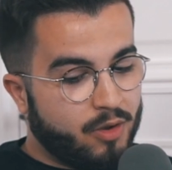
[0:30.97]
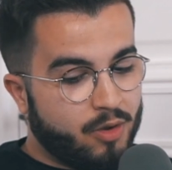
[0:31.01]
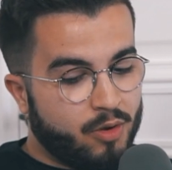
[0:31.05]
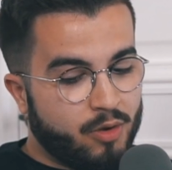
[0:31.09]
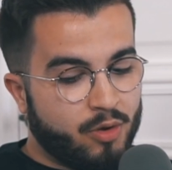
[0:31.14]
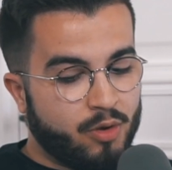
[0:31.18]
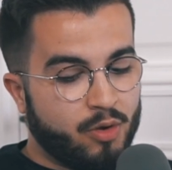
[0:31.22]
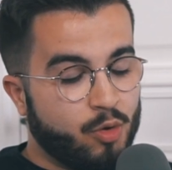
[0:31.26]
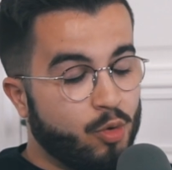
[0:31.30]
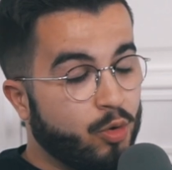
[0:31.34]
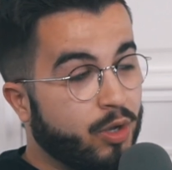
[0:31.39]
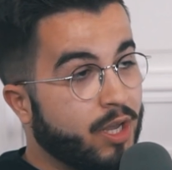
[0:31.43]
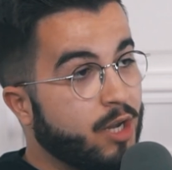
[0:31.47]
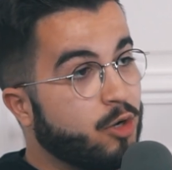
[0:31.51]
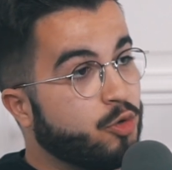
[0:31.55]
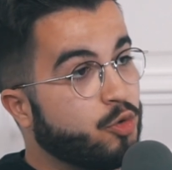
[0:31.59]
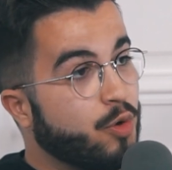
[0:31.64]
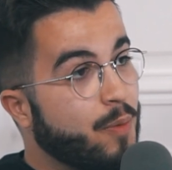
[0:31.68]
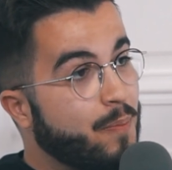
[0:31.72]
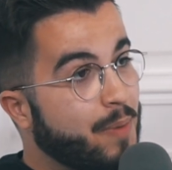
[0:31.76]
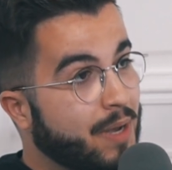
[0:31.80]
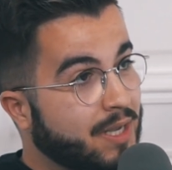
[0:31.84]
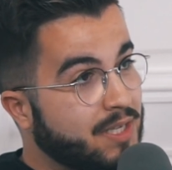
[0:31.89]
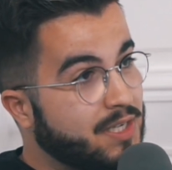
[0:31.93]
Euh, auquel
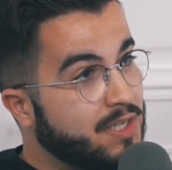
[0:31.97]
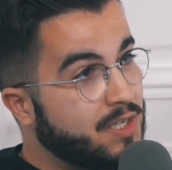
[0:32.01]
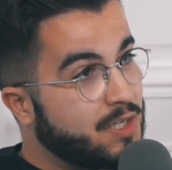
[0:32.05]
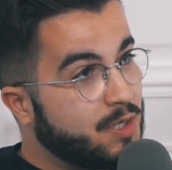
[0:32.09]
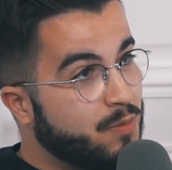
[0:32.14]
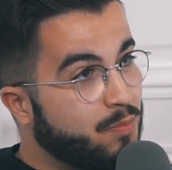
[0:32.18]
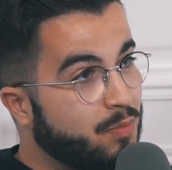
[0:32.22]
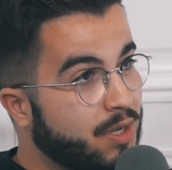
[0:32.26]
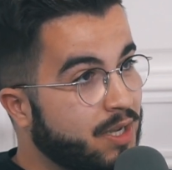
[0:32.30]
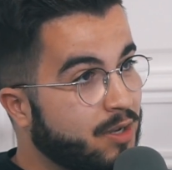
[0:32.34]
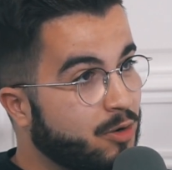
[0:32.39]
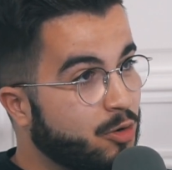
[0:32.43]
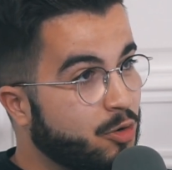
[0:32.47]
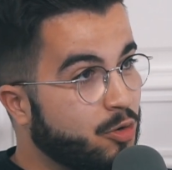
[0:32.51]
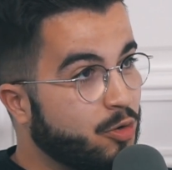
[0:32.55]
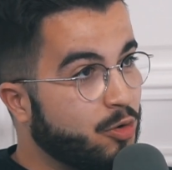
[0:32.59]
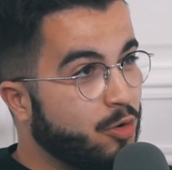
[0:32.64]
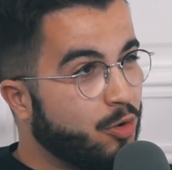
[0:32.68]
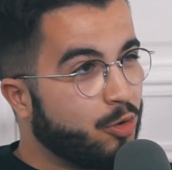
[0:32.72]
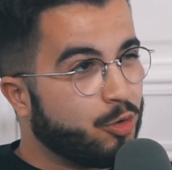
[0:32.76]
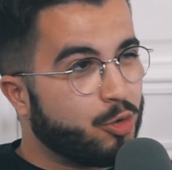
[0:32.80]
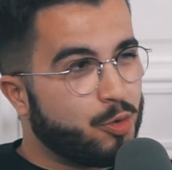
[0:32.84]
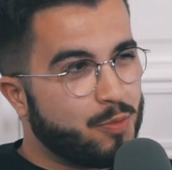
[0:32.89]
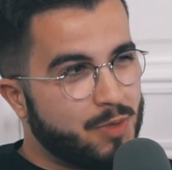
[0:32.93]
tu as participé
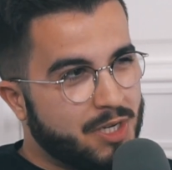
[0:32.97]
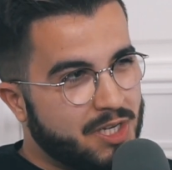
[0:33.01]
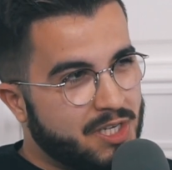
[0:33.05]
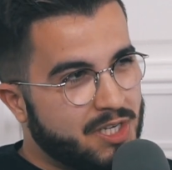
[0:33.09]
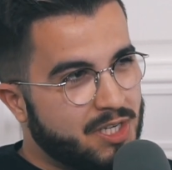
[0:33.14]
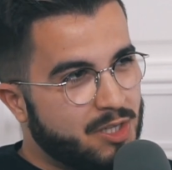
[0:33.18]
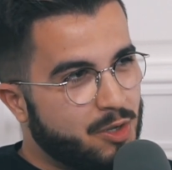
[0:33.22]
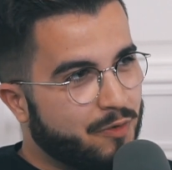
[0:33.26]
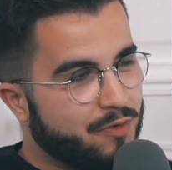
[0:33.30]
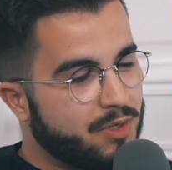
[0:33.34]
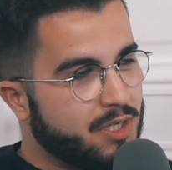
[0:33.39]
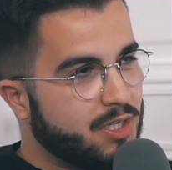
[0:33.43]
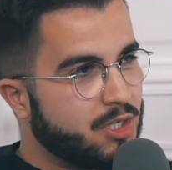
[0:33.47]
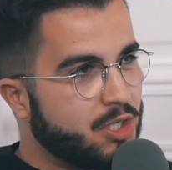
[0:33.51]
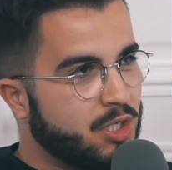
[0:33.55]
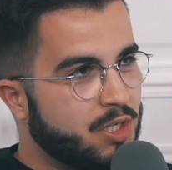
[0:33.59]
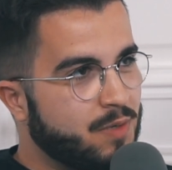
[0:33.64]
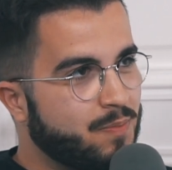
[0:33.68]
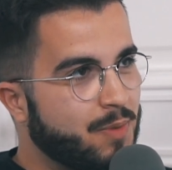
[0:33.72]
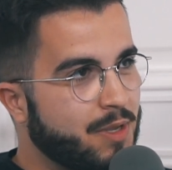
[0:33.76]
euh, en 2019, si je dis